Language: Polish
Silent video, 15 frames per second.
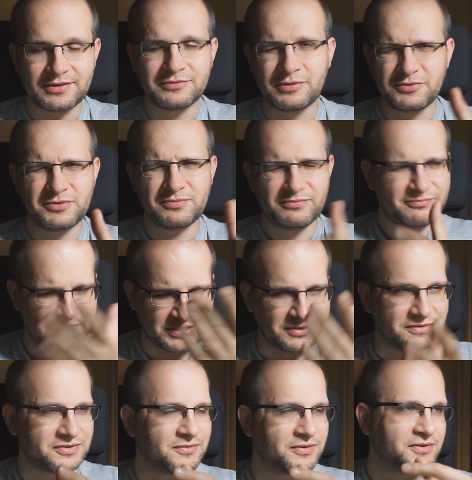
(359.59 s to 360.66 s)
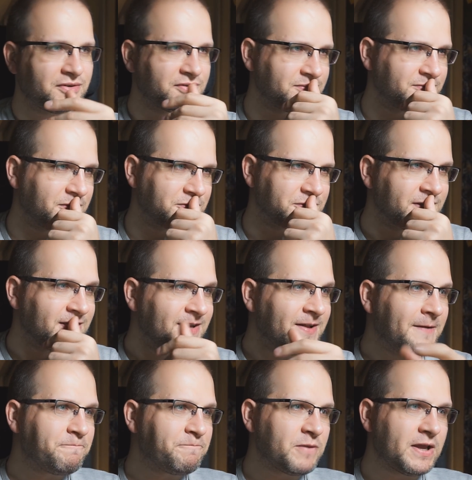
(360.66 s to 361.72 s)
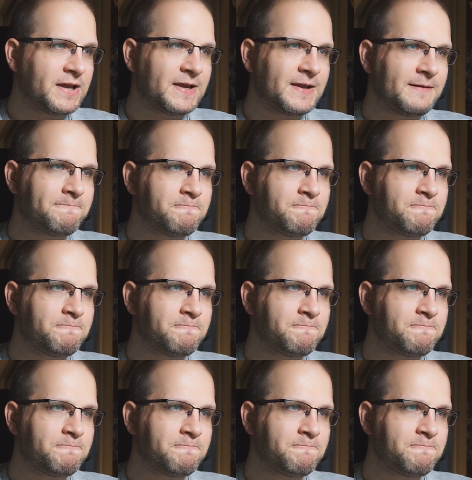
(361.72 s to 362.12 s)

To dobrze wiecie o, czym, o, o co mi chodzi. E,